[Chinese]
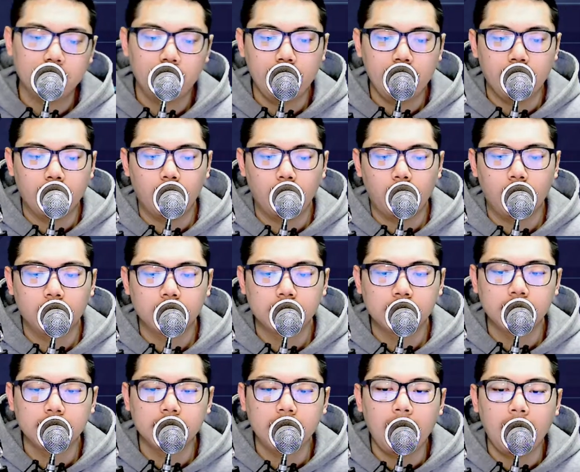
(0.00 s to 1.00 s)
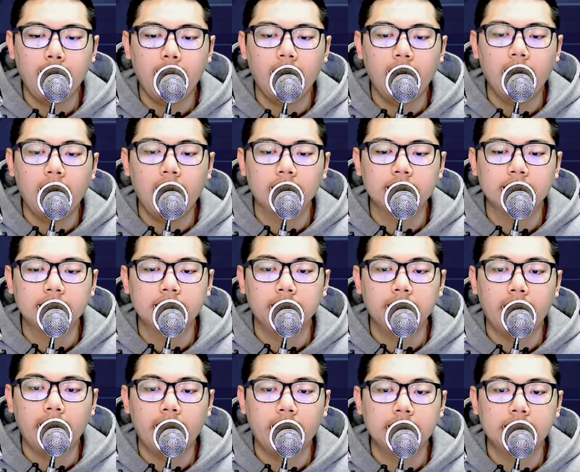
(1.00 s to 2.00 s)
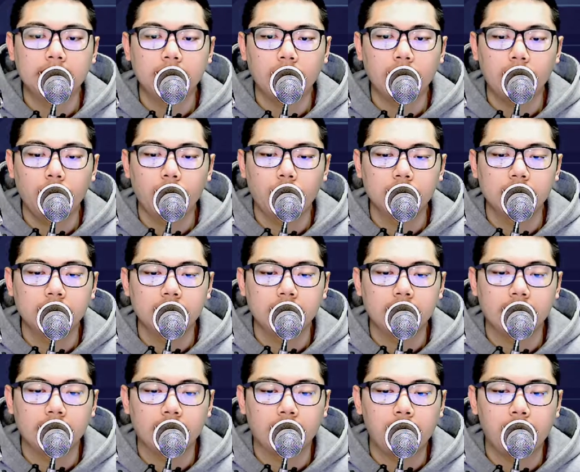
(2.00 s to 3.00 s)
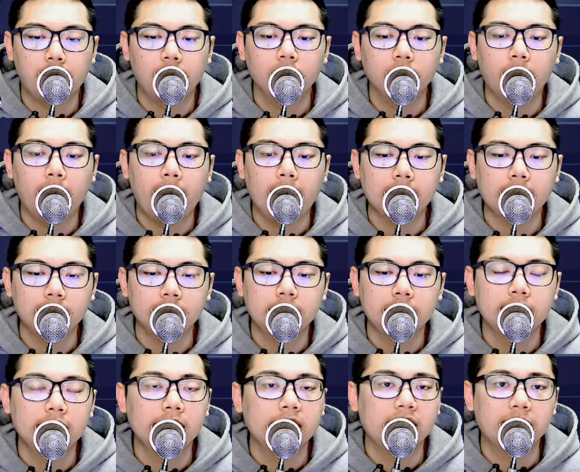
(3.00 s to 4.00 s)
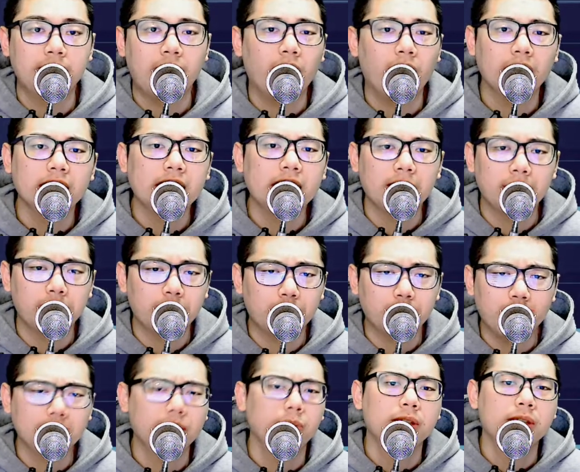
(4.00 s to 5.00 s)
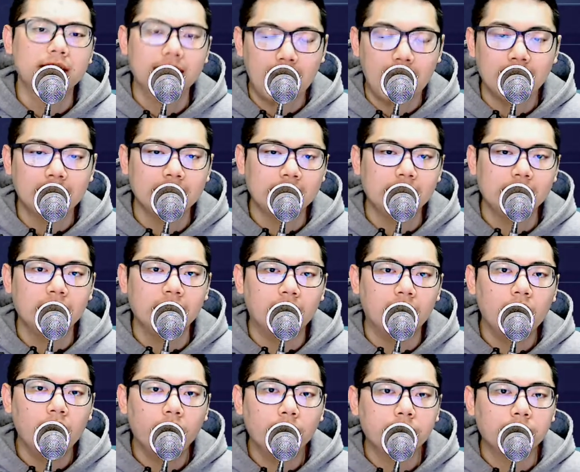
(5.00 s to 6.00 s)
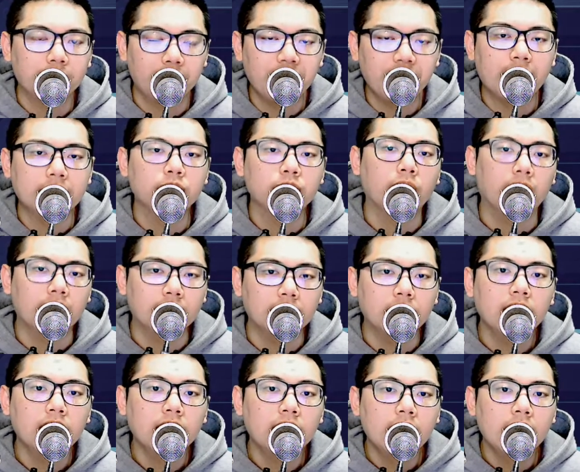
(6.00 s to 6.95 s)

各位，我是不是跟大家报告，指标来到极端弱势这里？我们空头排列加速七十几趴。我跟你讲，你不要这么杀低了，为什么要反转了？